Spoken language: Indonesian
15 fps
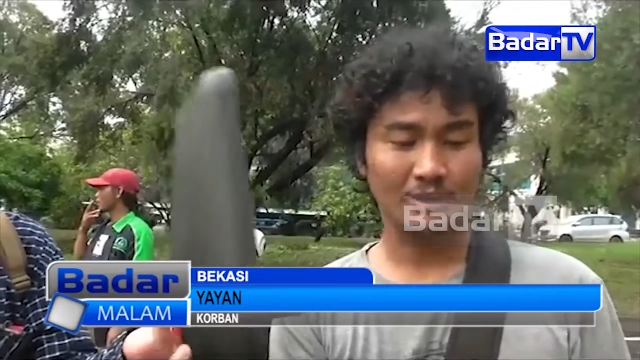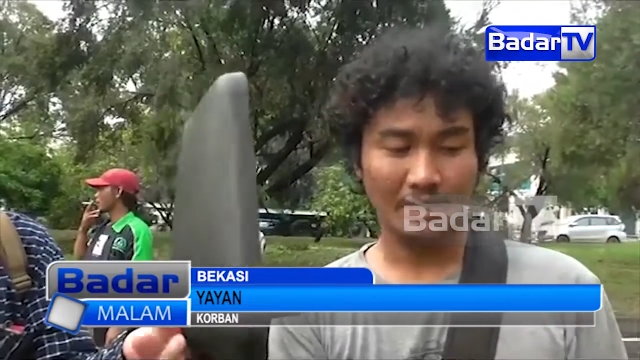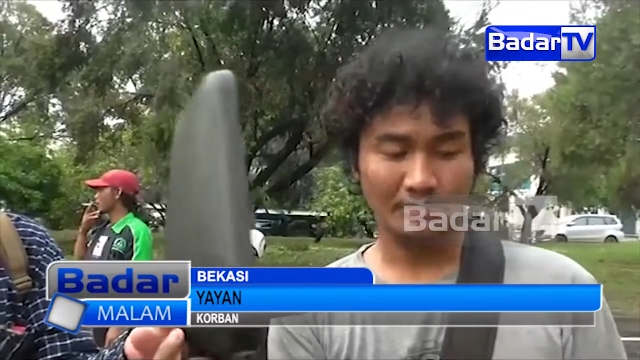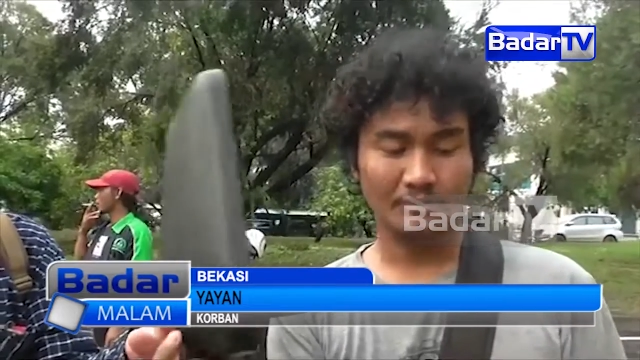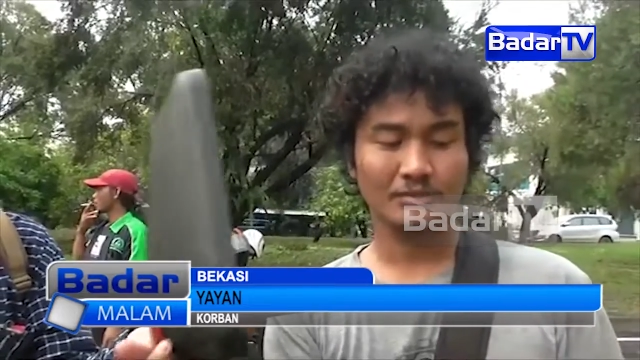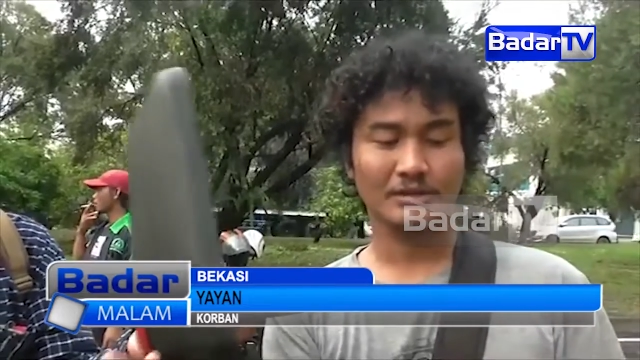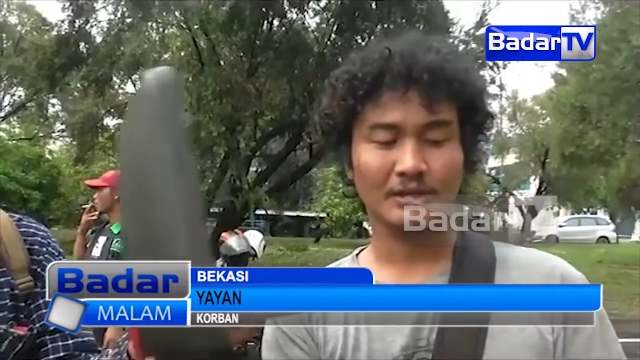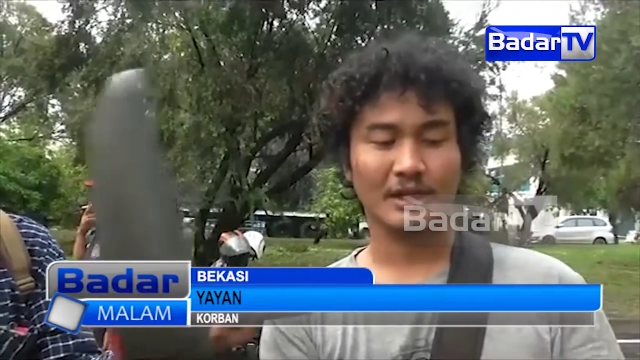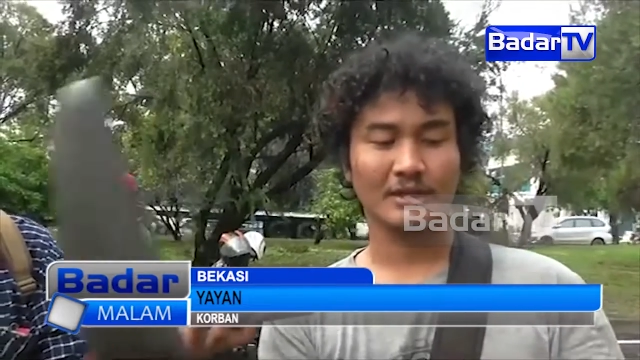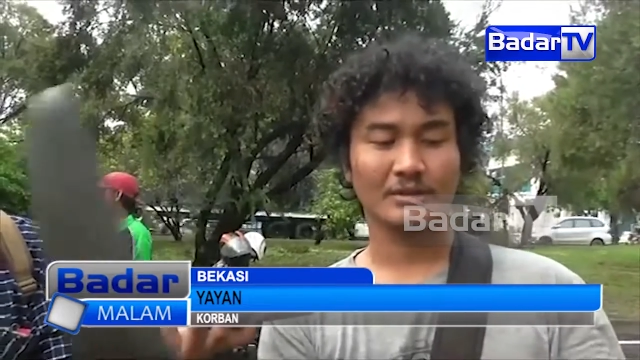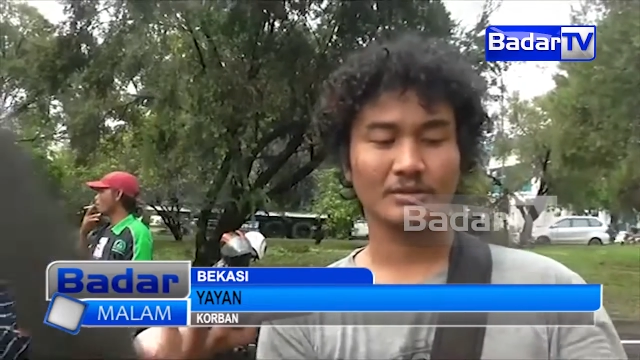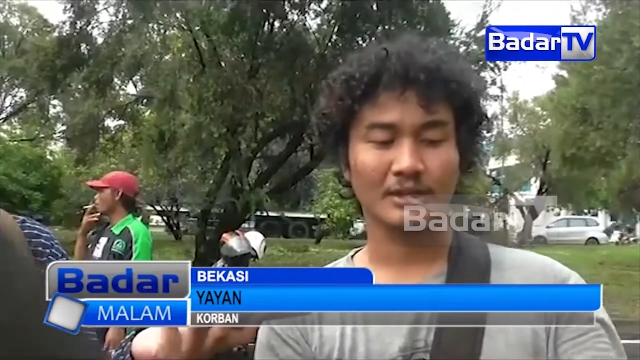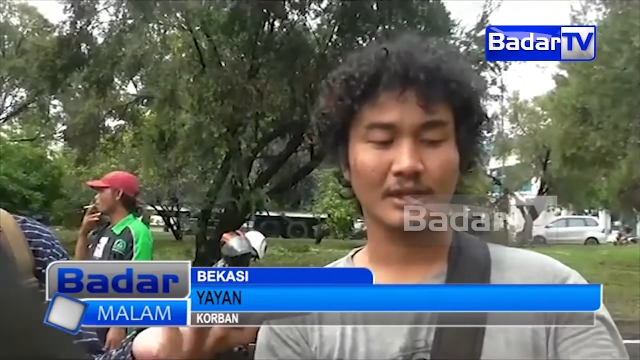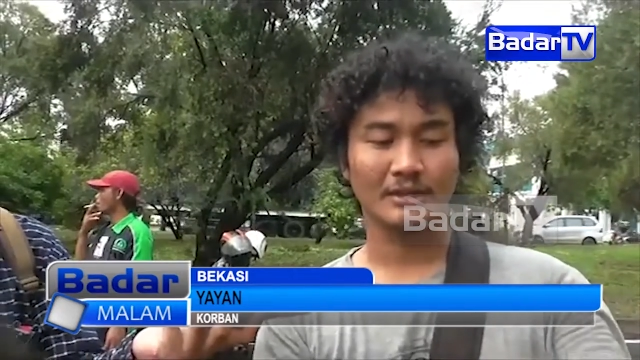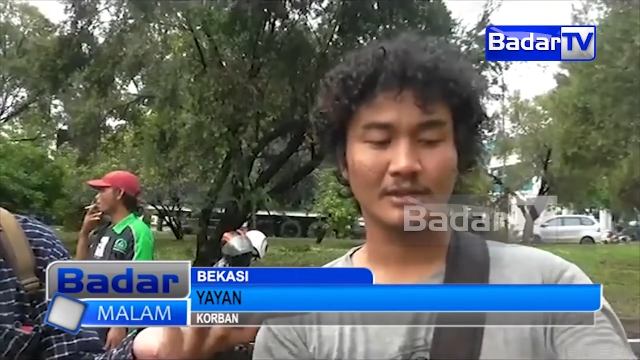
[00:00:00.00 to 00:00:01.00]
langsung
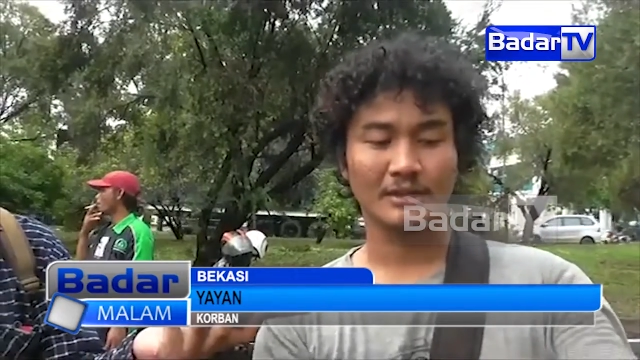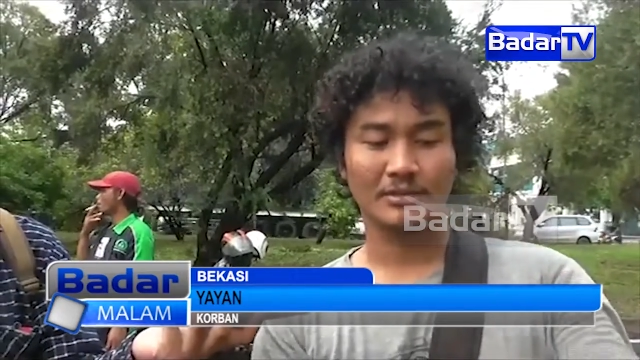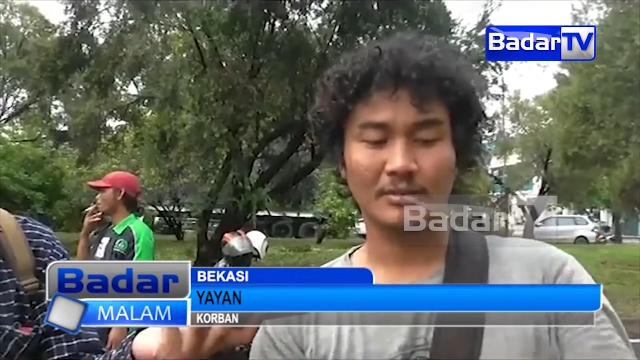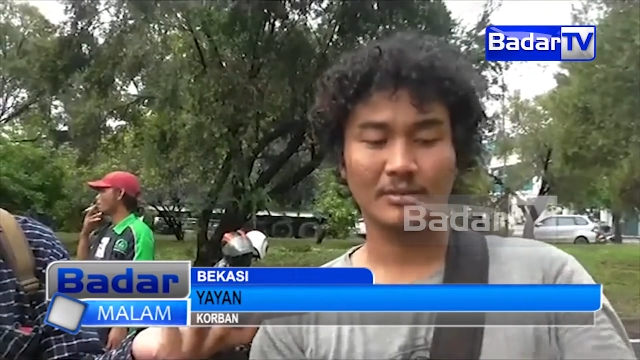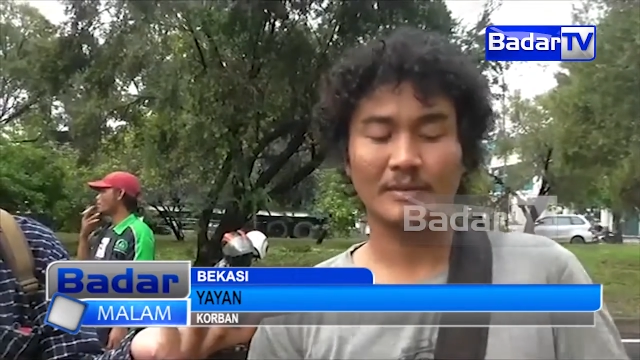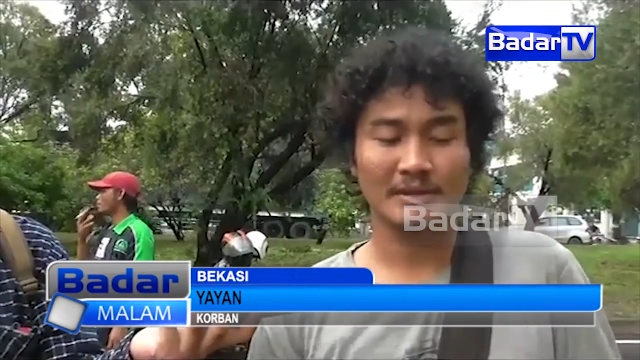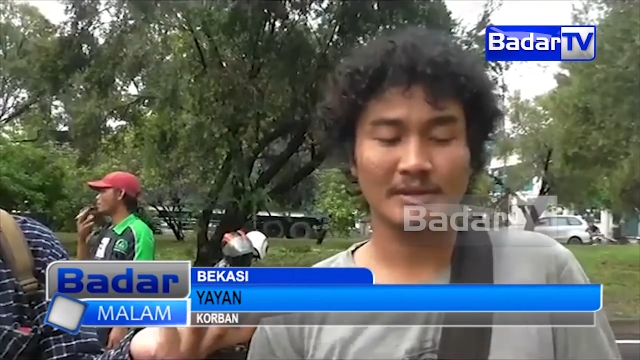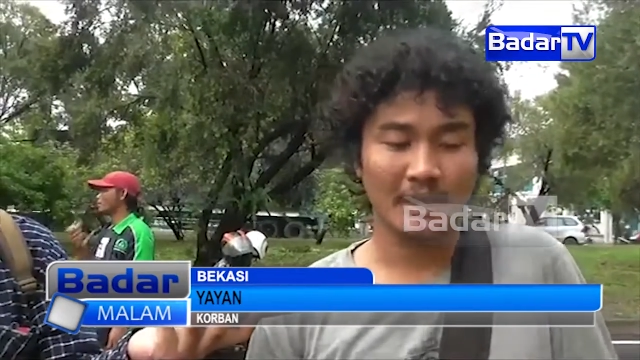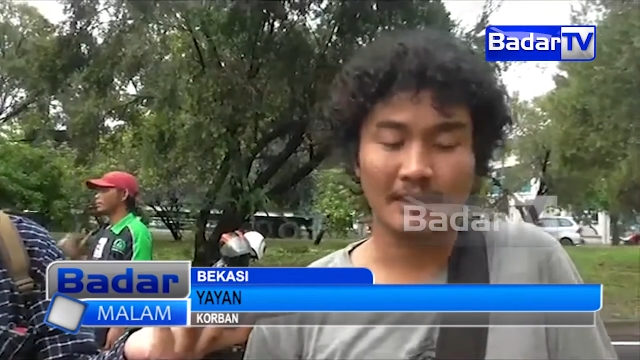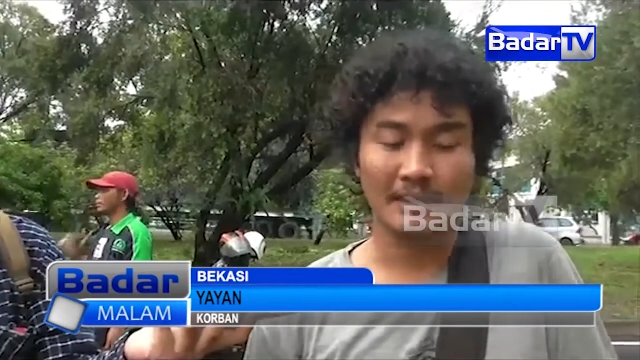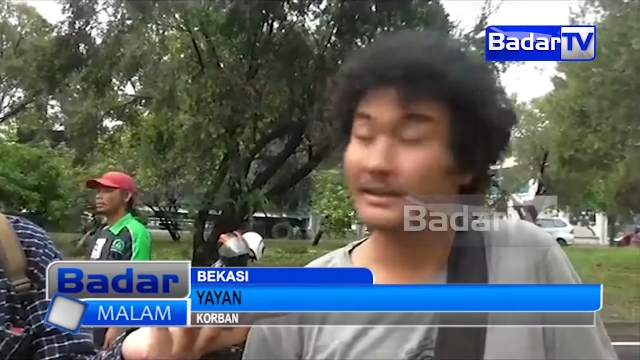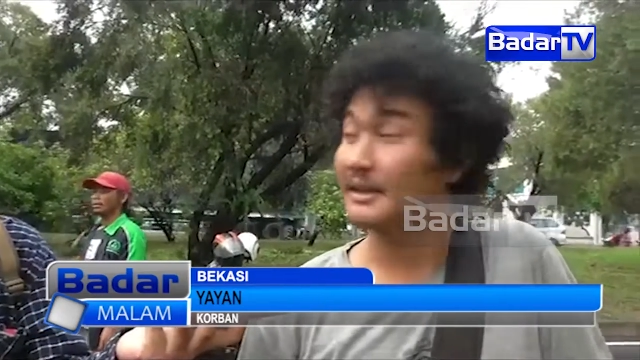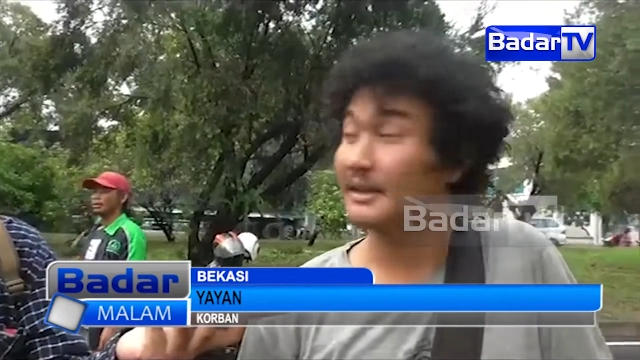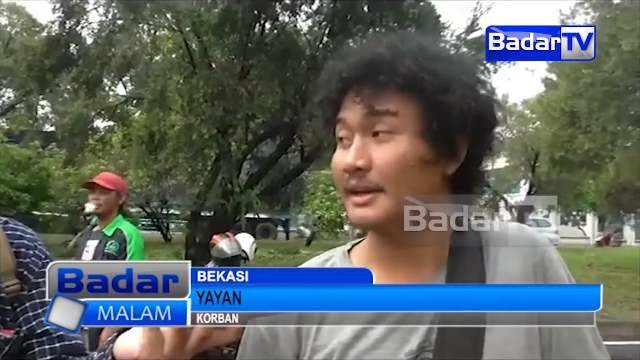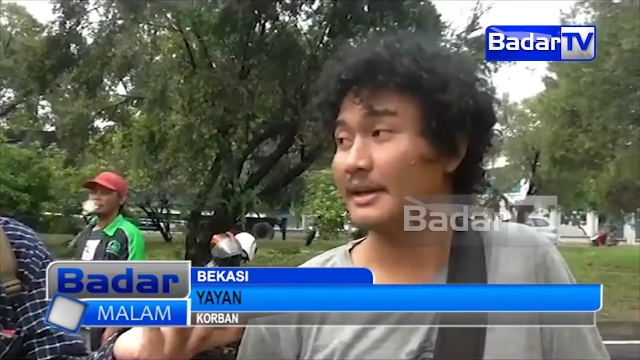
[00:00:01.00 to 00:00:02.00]
sekaligus aja itu pas angin
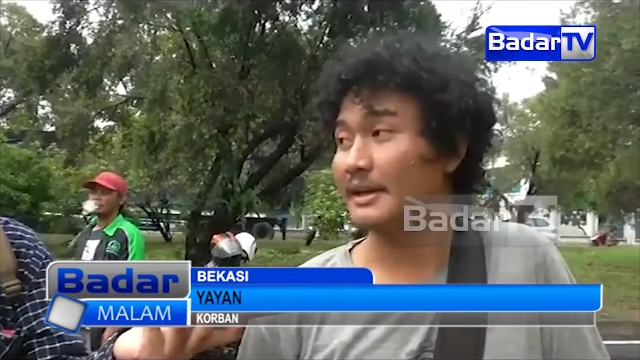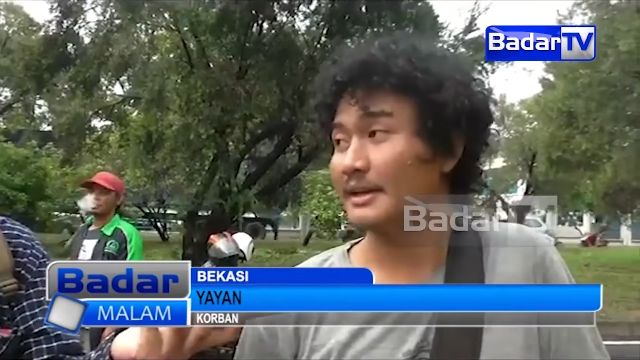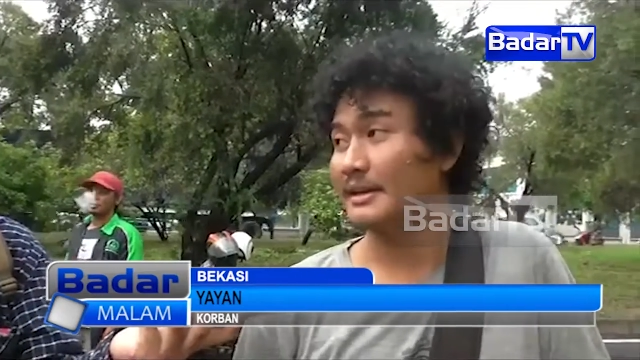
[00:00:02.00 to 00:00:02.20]
gede